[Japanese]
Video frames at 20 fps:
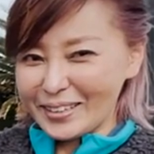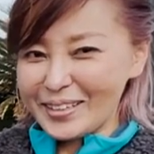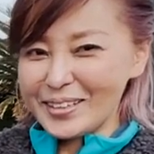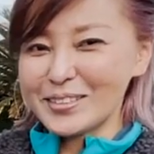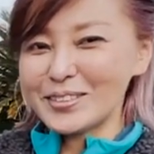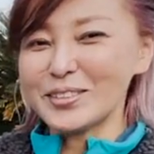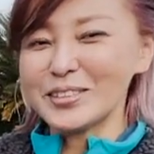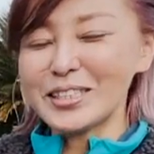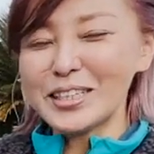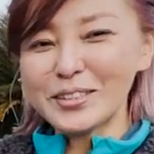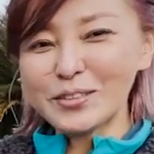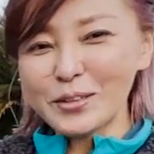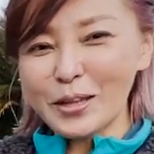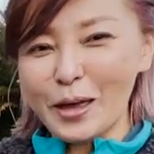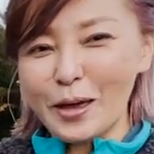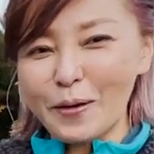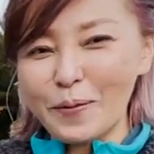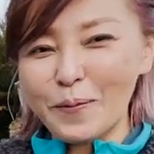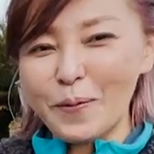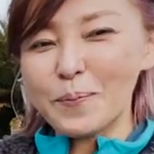A to Z
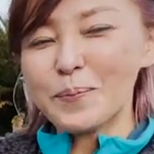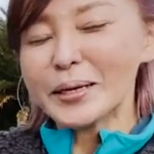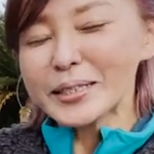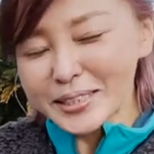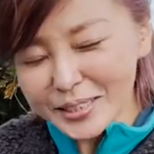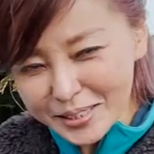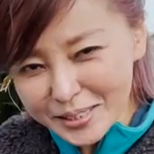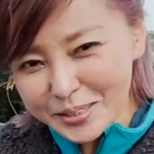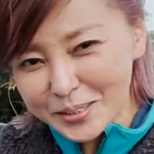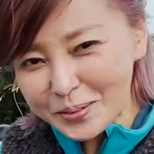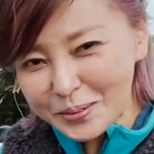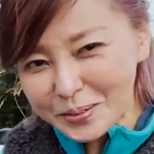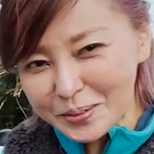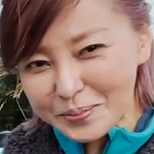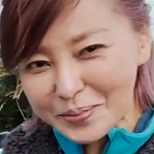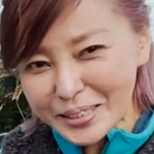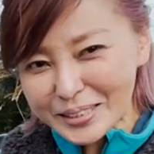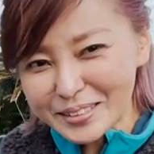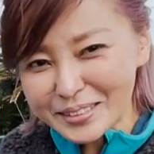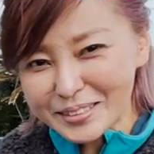でお待ちしており
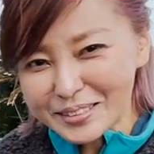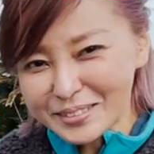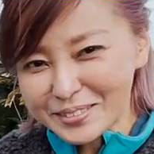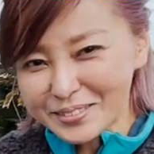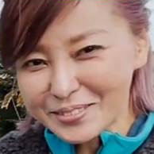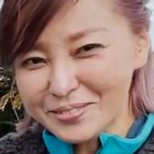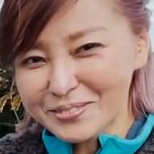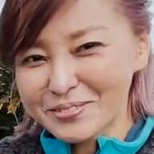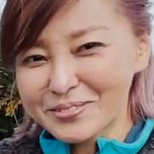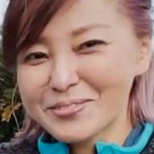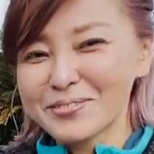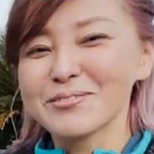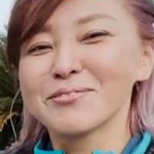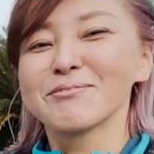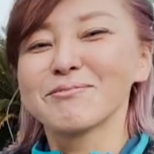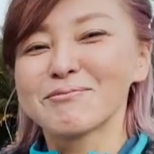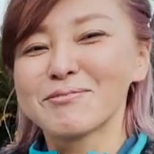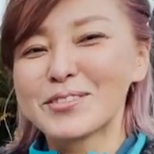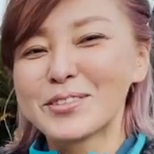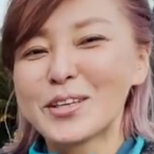ます。
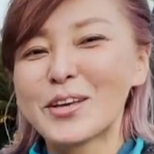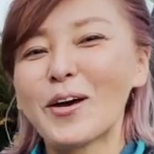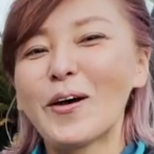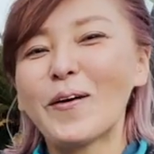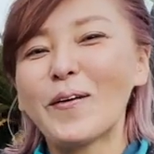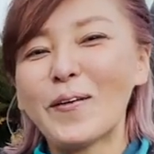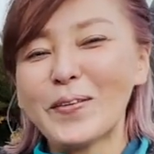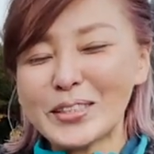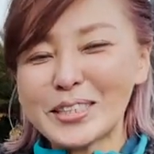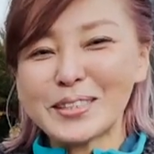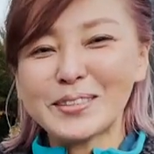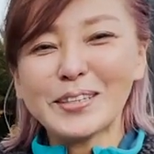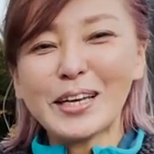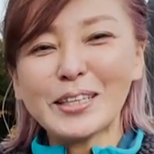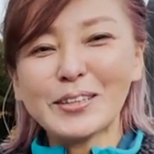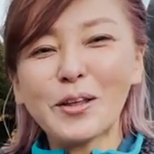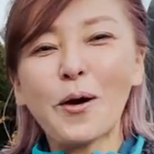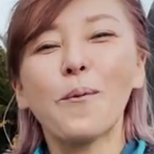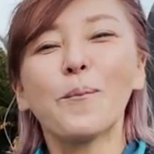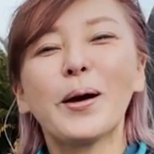本日
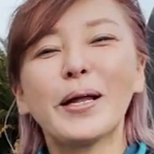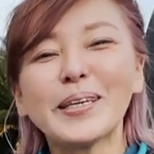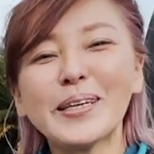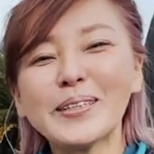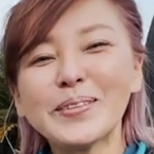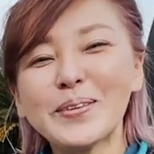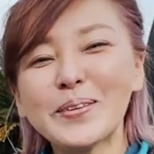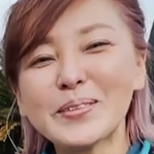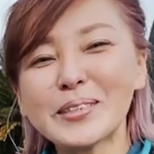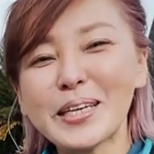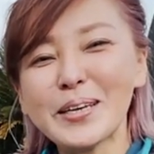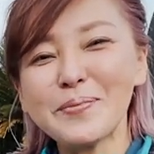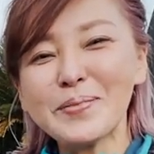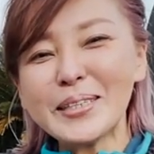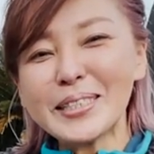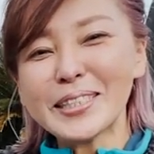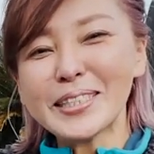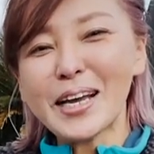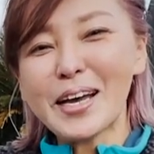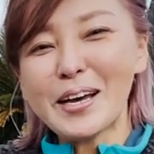はどうもありがとうござい
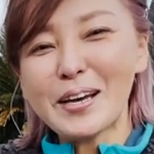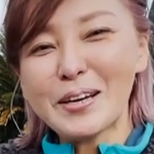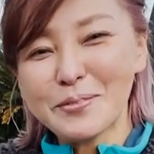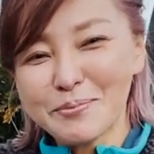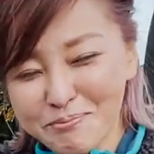ました。